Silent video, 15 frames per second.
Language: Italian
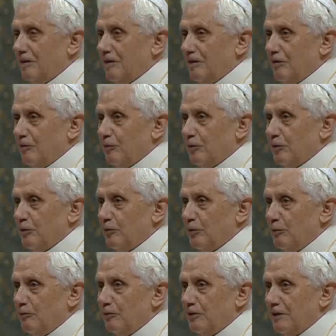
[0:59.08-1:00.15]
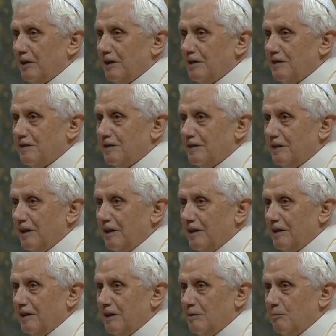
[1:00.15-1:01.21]
di antichissima tradizione.
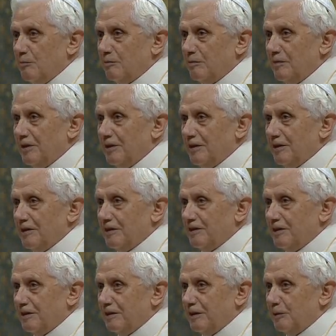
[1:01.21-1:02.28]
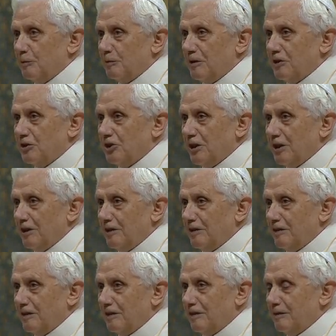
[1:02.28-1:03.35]
In ogni gratitudine umana
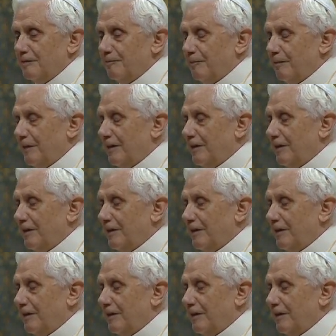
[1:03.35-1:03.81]
si cela sempre